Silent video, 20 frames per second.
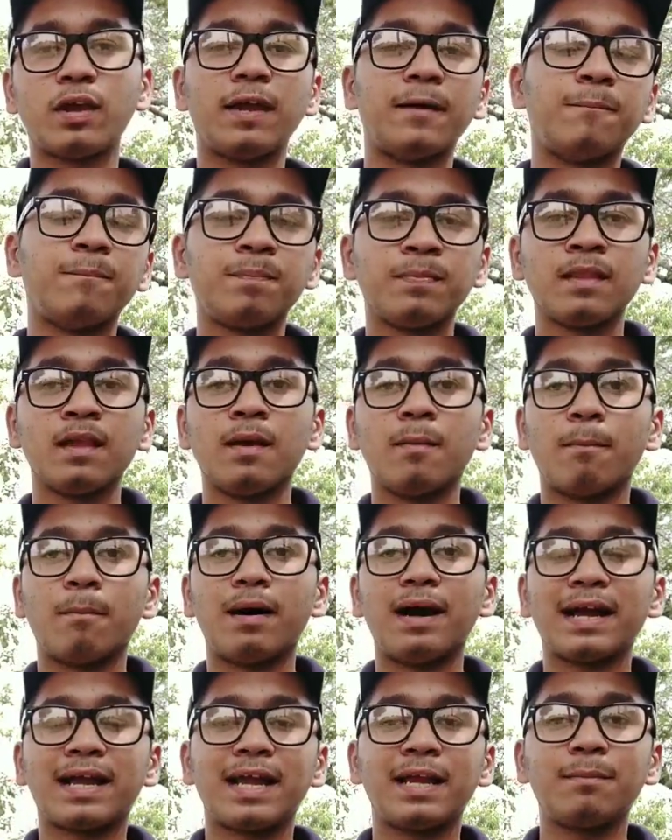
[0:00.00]
ओके
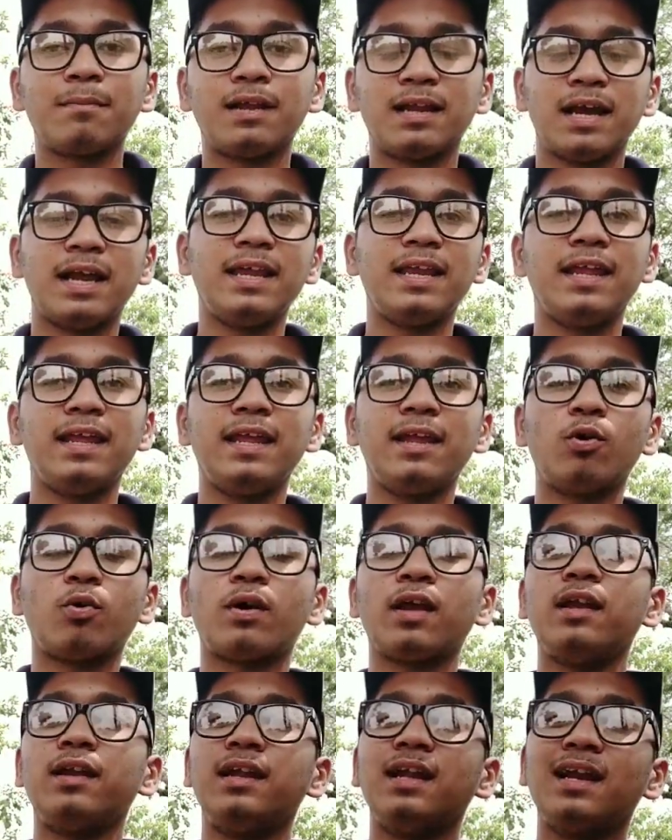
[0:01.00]
मार्केट बना ही नहीं है
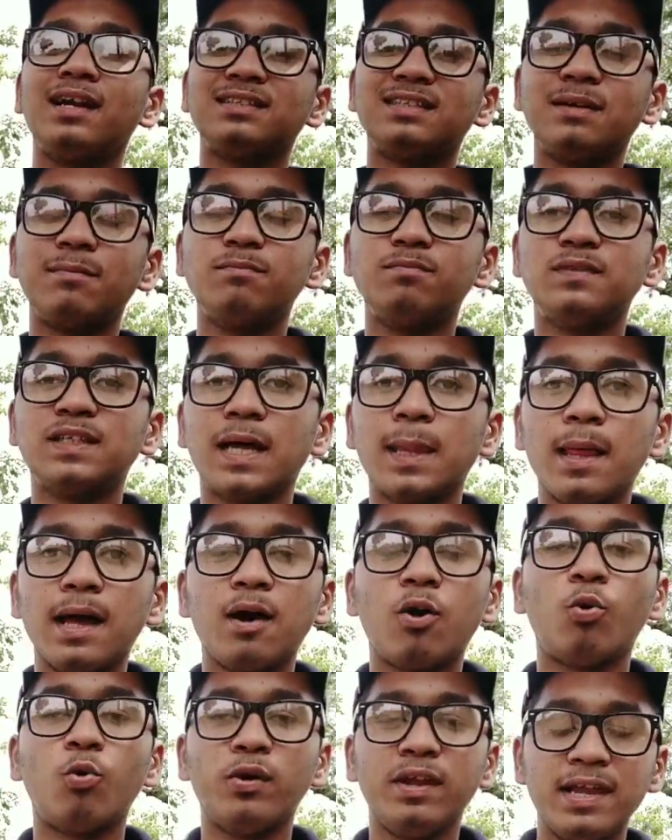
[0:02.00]
ओके डीलरशिप
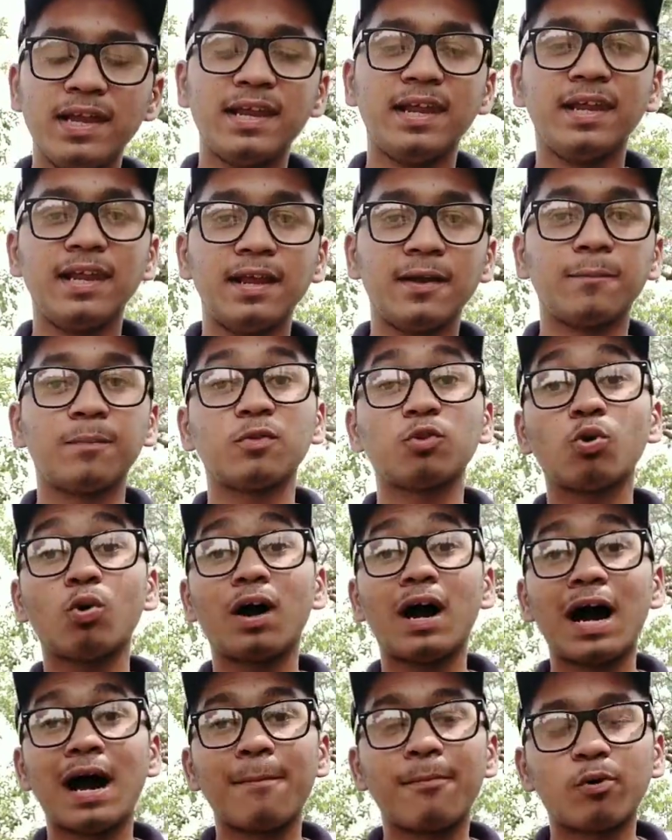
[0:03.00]
ज़्यादा हुई ही नहीं है
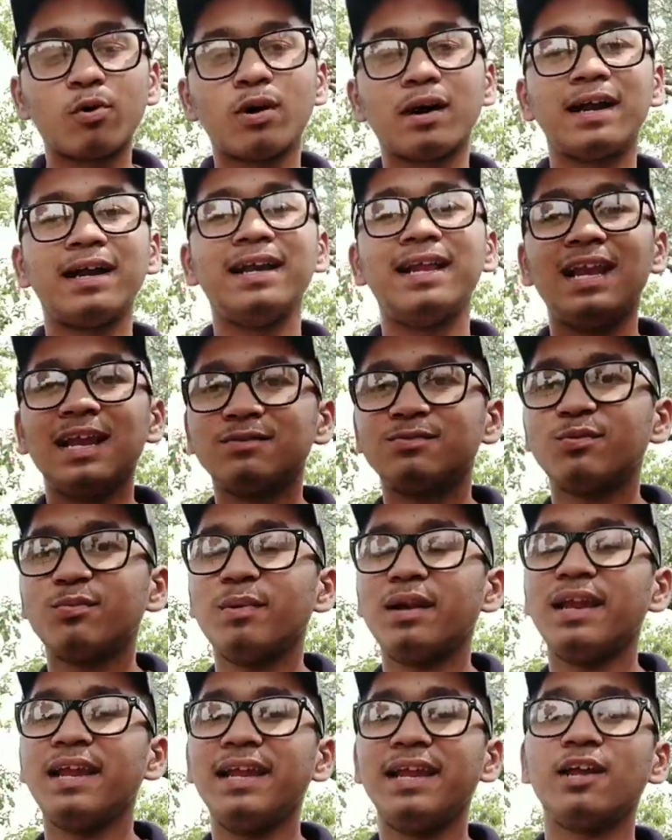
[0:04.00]
तो आपको अगर
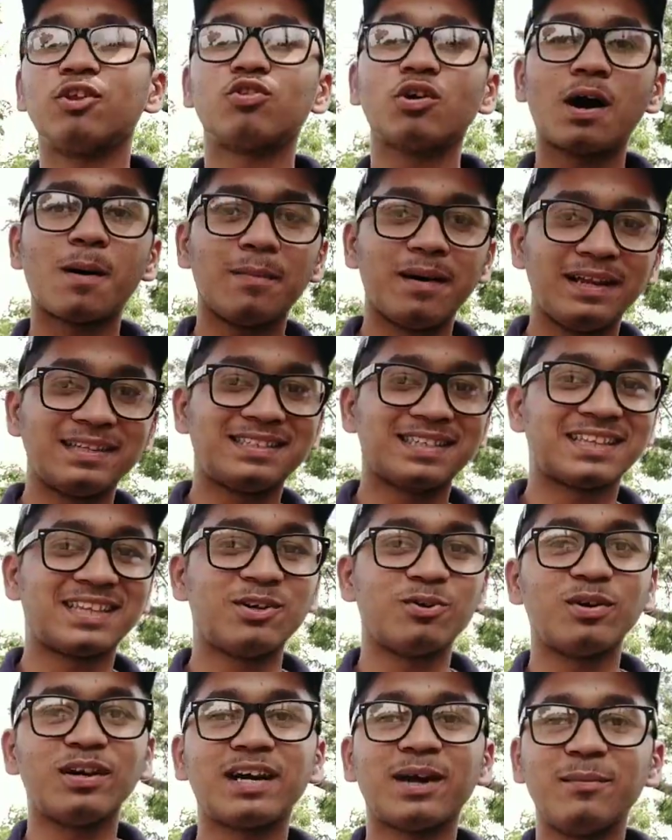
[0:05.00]
डीलरशिप लेनी है तो आप ले
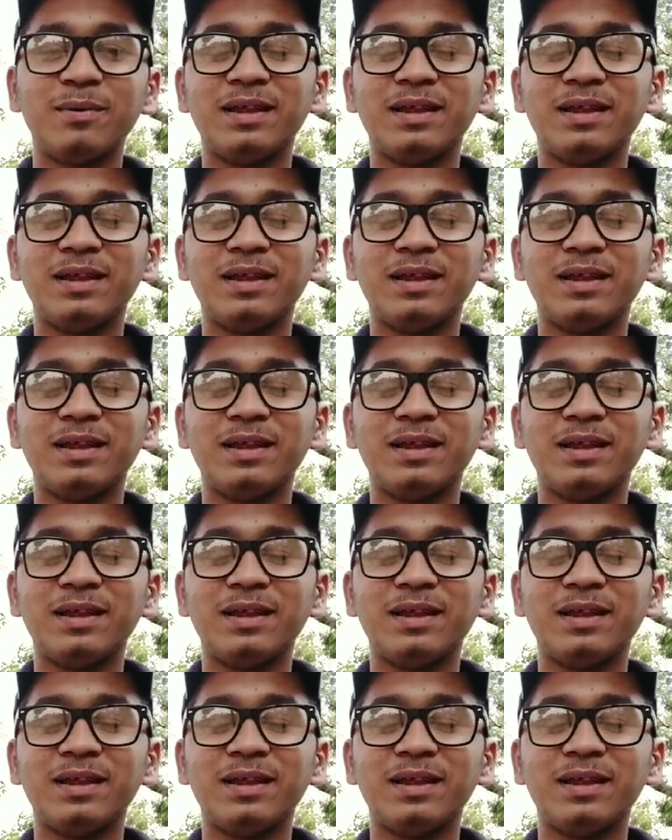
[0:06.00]
सकते हो